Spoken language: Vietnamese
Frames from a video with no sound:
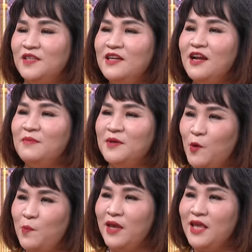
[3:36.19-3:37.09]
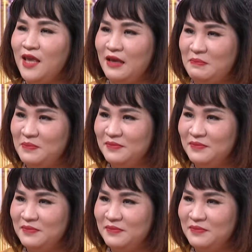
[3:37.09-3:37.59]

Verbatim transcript: tính ra là mình cũng miễn nhiễm